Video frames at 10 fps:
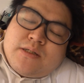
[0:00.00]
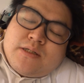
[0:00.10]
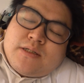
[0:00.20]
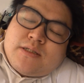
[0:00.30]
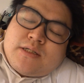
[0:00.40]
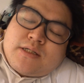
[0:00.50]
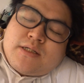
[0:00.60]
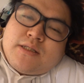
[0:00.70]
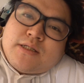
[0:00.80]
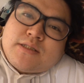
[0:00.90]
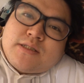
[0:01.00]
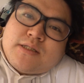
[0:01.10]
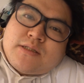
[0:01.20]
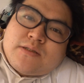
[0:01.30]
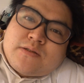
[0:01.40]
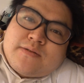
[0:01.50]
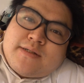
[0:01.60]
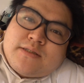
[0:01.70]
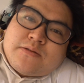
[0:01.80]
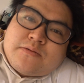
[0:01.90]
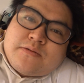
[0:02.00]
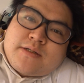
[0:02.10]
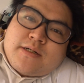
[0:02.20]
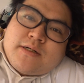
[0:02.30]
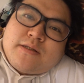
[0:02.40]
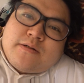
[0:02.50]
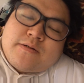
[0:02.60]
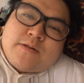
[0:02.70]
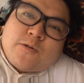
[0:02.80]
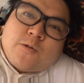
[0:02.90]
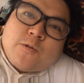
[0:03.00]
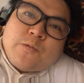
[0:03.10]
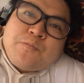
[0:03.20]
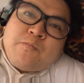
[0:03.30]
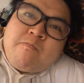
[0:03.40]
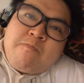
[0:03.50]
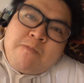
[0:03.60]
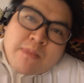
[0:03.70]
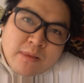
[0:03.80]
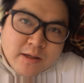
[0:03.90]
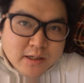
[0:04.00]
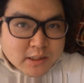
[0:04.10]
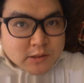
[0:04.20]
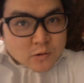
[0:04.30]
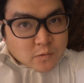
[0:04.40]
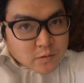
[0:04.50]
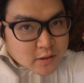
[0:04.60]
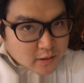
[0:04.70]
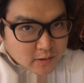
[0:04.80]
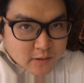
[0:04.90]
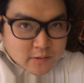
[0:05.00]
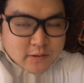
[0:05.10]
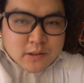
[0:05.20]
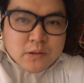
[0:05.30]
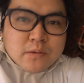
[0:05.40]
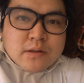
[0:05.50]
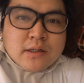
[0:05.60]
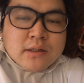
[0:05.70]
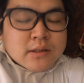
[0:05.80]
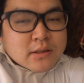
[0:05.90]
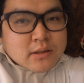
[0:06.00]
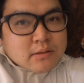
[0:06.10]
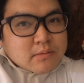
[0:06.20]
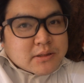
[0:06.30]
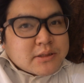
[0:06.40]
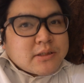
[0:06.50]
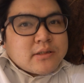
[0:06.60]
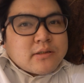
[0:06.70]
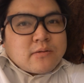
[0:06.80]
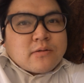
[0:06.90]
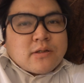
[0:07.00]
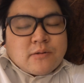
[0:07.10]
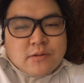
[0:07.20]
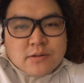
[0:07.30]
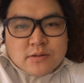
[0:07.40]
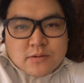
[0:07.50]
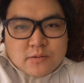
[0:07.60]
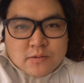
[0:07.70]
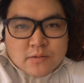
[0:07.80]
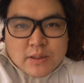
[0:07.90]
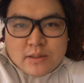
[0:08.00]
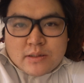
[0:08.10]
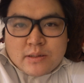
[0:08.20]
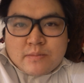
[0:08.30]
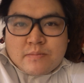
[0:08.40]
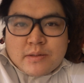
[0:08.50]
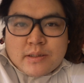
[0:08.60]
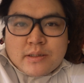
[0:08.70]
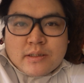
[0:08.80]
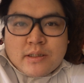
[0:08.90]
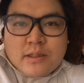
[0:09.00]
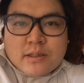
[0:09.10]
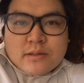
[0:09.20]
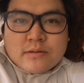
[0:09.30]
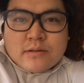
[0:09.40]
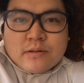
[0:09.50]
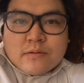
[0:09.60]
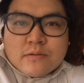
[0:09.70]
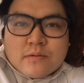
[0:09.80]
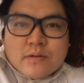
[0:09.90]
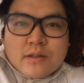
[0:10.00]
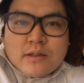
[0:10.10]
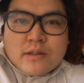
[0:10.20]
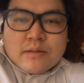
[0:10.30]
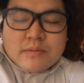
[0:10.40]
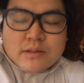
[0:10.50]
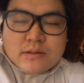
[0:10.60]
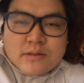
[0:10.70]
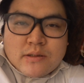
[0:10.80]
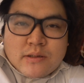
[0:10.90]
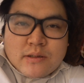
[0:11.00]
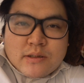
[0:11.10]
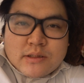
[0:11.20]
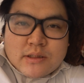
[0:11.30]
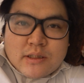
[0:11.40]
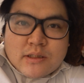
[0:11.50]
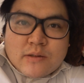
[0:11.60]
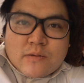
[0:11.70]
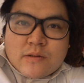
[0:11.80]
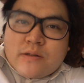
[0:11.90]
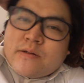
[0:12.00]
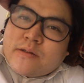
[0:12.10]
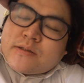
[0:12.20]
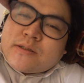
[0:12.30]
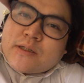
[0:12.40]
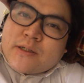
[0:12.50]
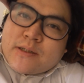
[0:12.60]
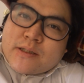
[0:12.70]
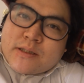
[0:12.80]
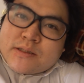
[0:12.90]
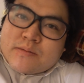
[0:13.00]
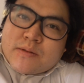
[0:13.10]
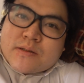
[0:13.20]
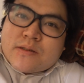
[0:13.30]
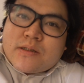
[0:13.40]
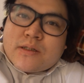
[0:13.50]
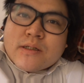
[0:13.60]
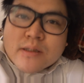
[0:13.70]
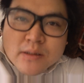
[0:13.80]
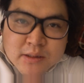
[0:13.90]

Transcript: えー、最近ですね、ちょっと外食を控えてるんですよ。で、外食を控えてる理由は、まあ、新型コロナウイルスのことがやっぱり気になるっていうことがあります。新型コロナウイルスにかかってしまって、